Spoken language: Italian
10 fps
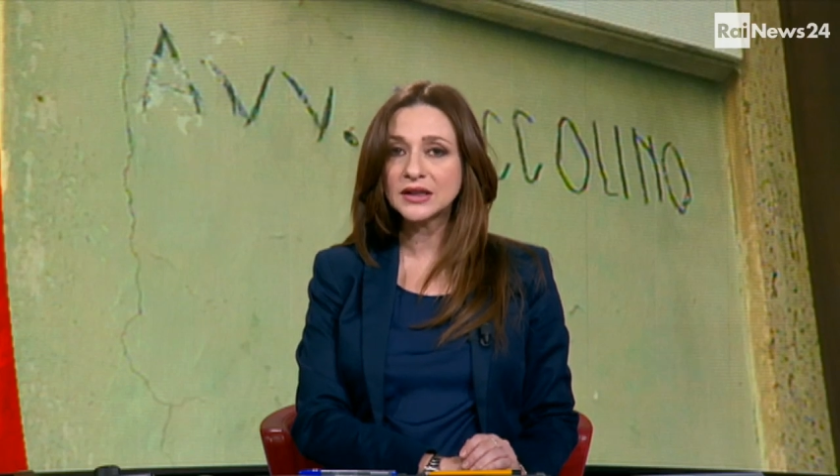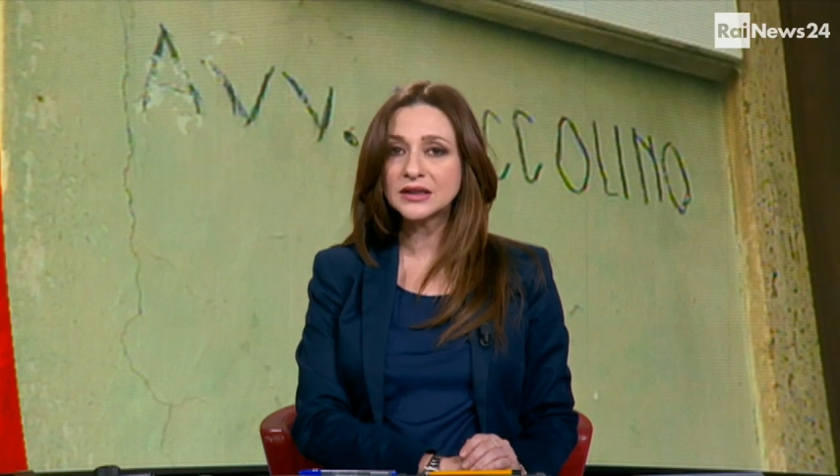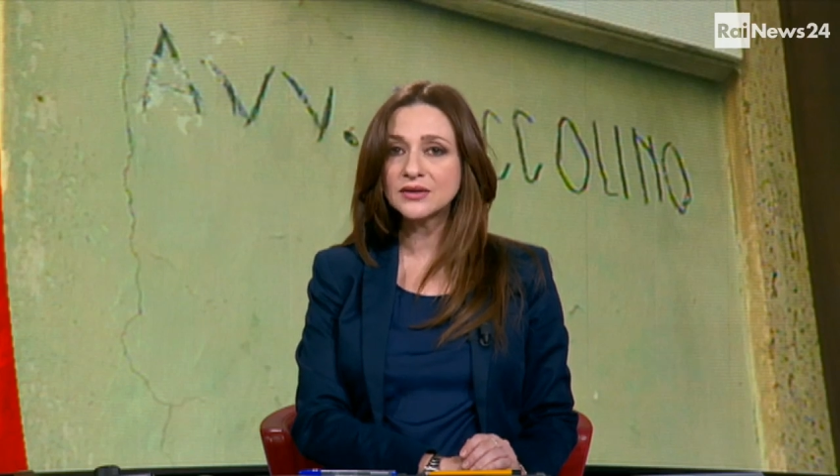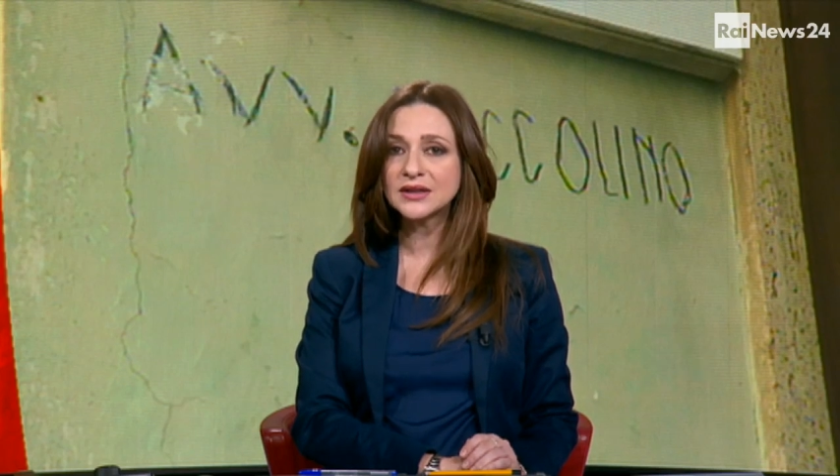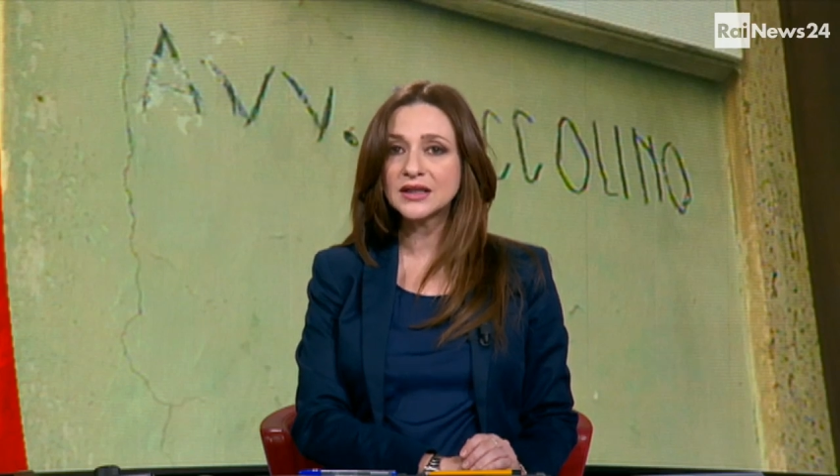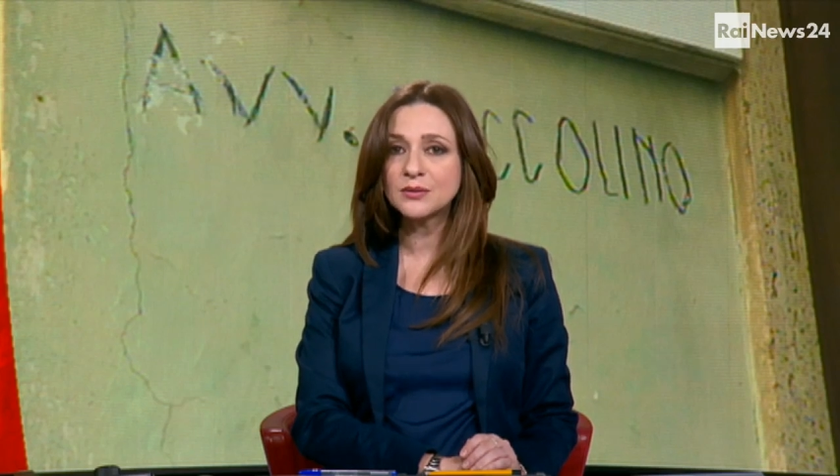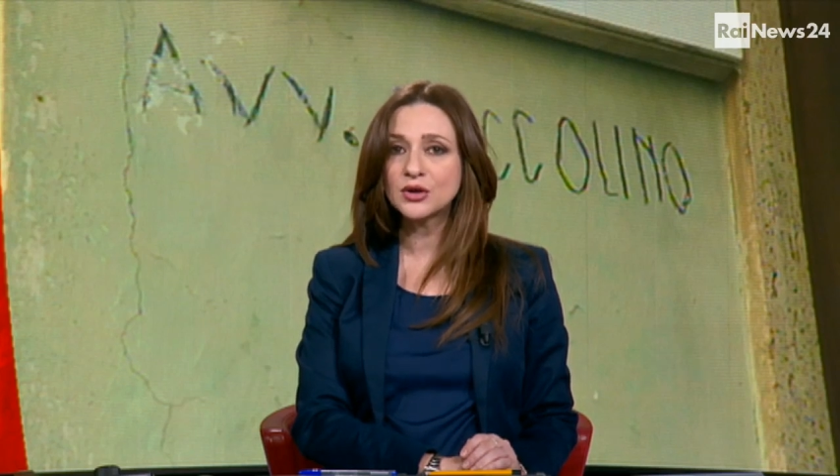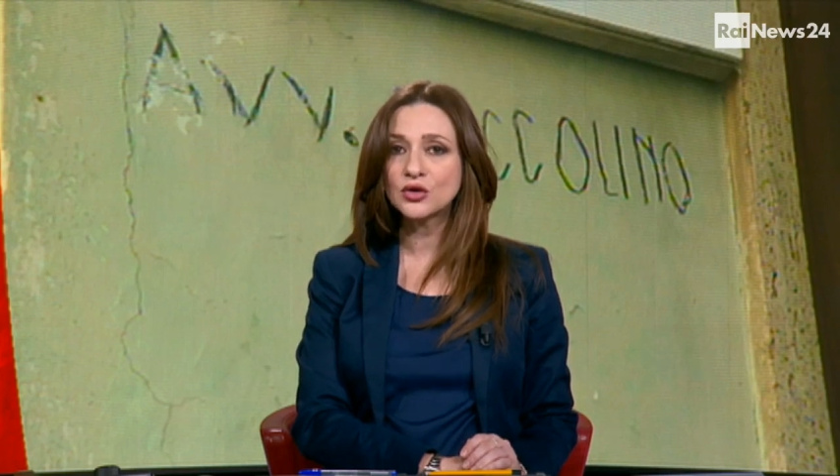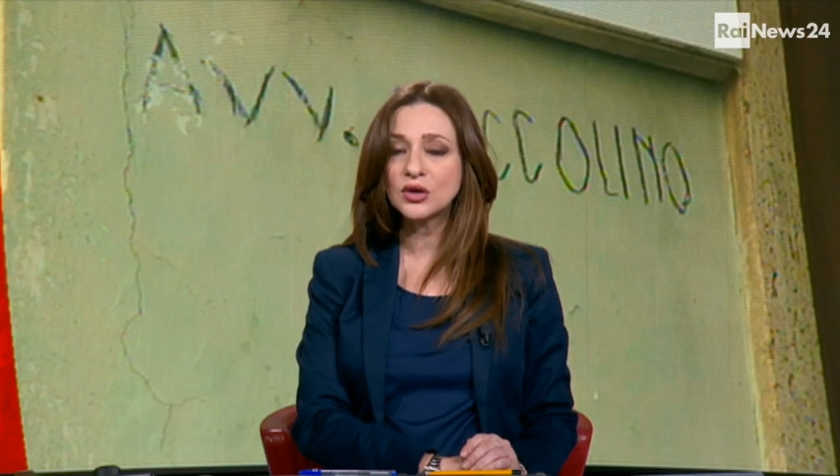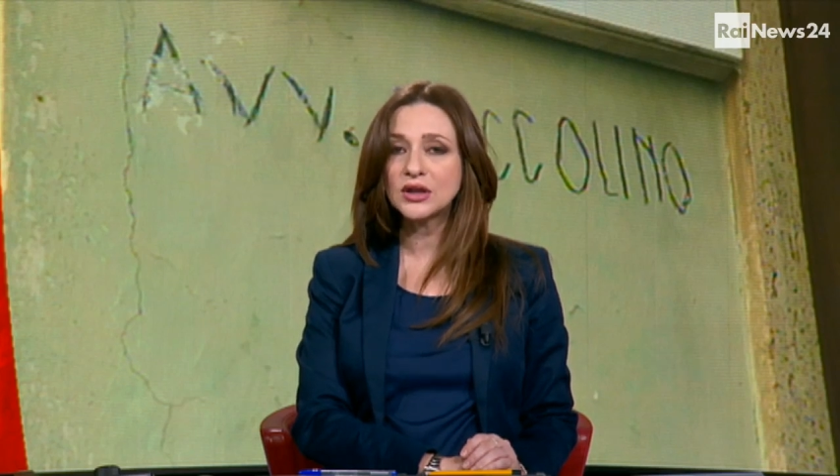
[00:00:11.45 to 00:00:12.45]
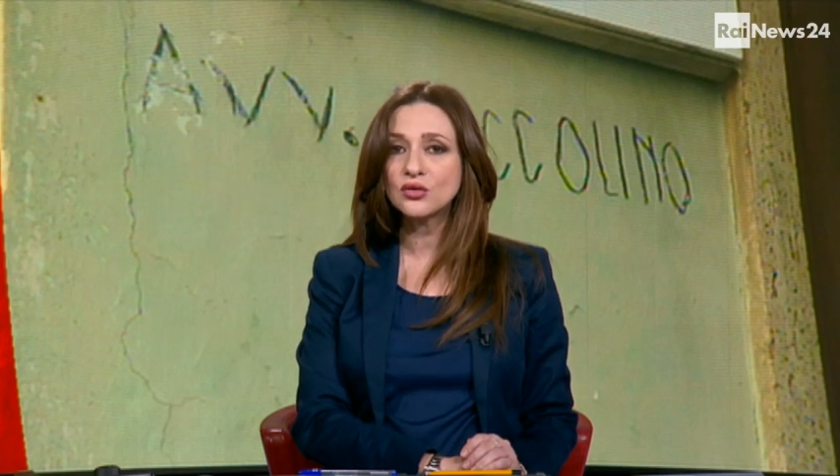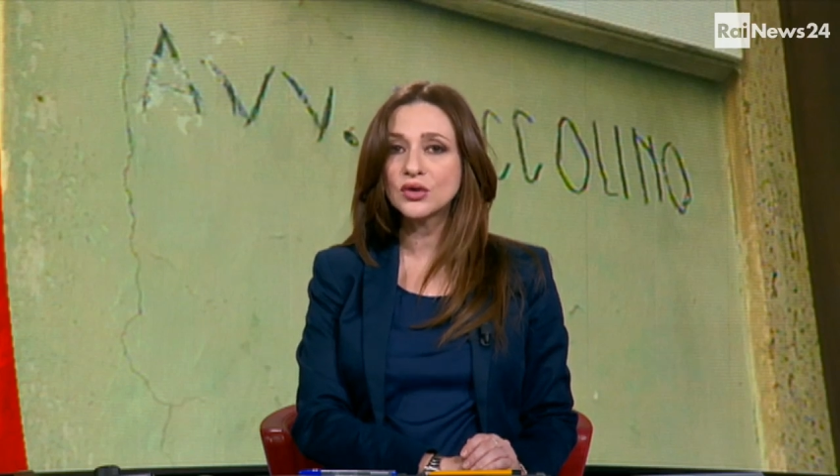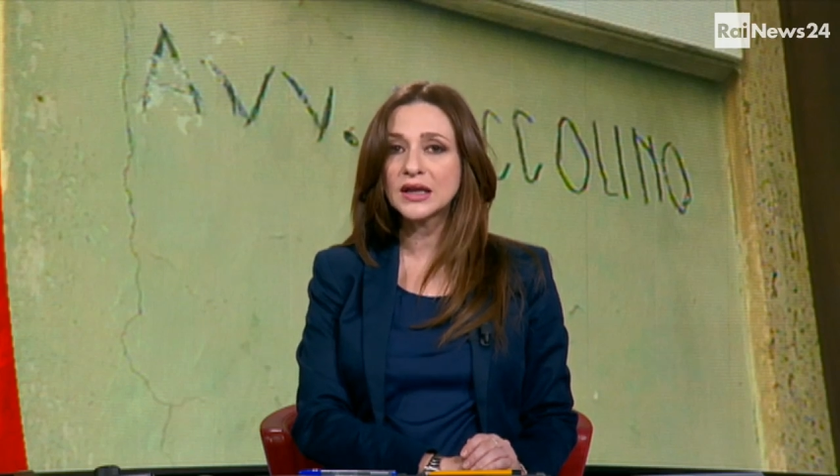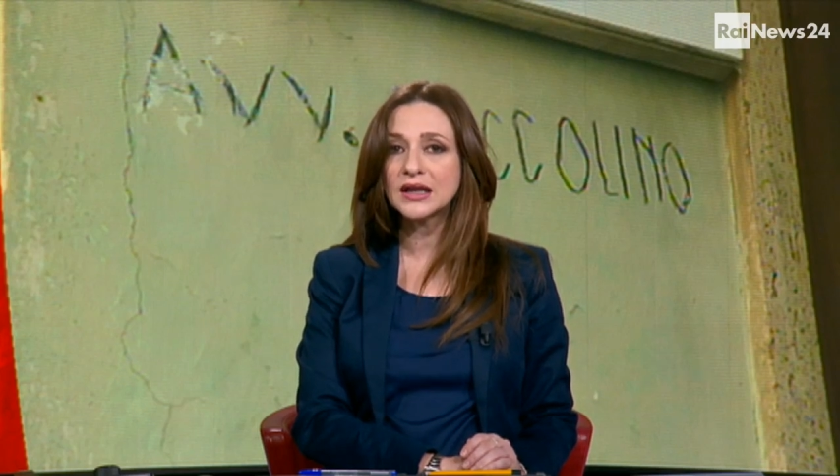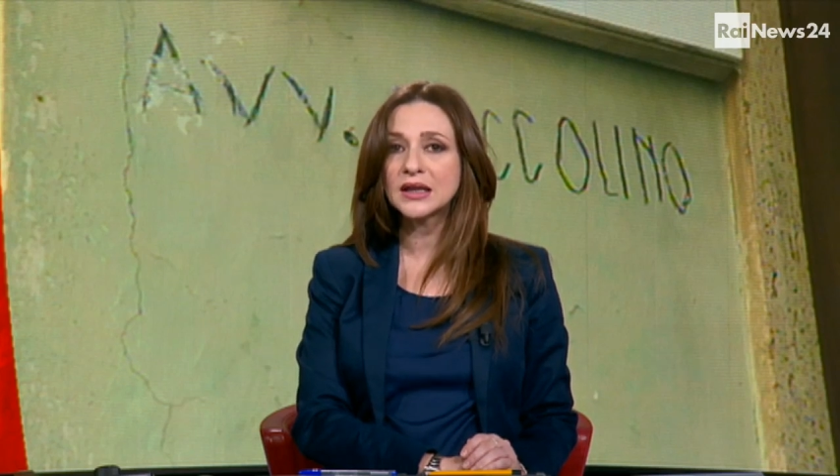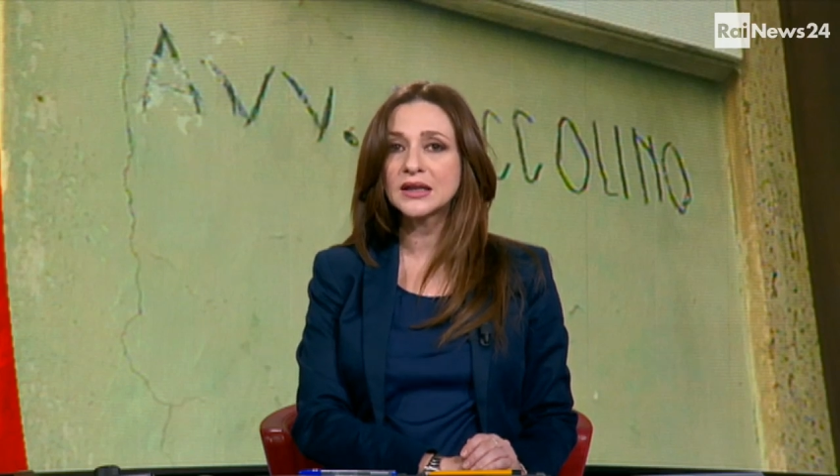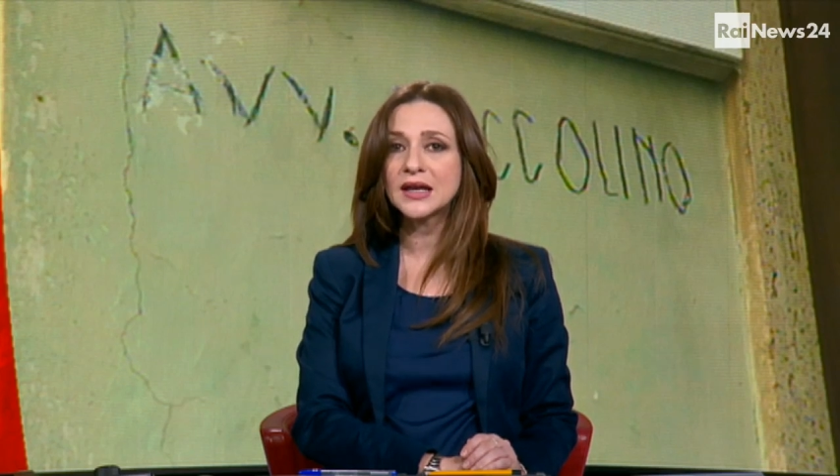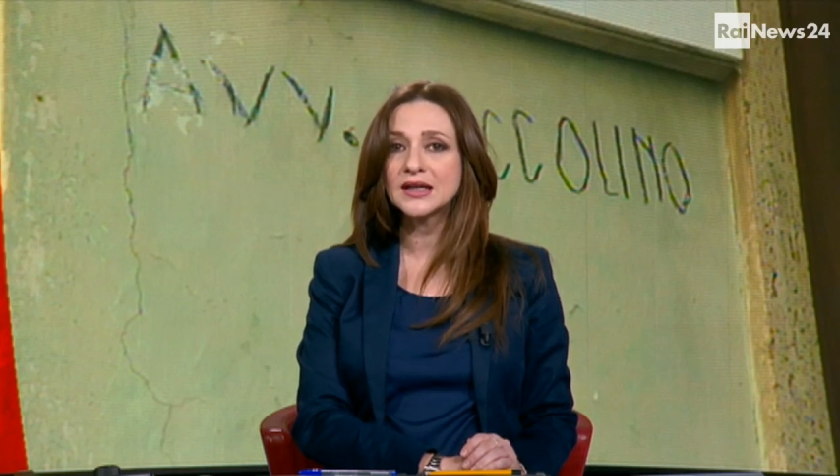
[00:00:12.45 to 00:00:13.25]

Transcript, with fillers: nell'attività di Piccolino che eh,